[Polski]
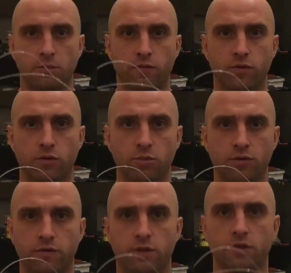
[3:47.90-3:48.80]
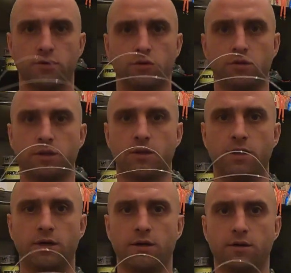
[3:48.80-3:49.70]
Powinno być widać, o, na
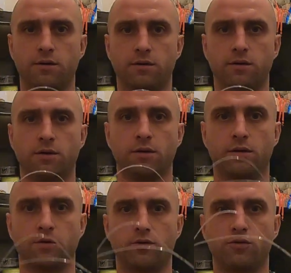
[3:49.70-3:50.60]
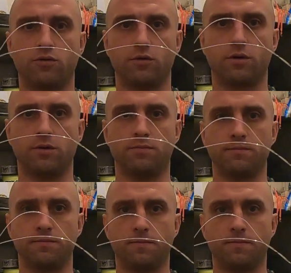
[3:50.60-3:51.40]
tle koszulki.